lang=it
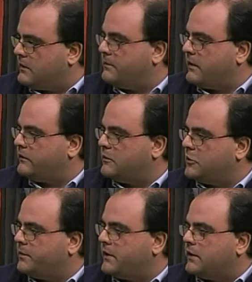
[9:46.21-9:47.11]
in paesi
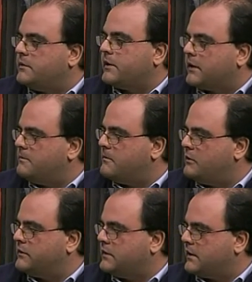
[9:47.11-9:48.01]
europei, perché
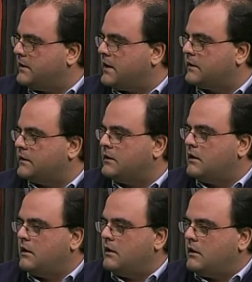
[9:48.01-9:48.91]
molti italiani
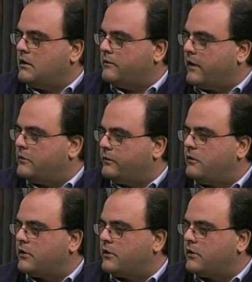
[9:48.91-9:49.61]
vanno fuori, vanno certo.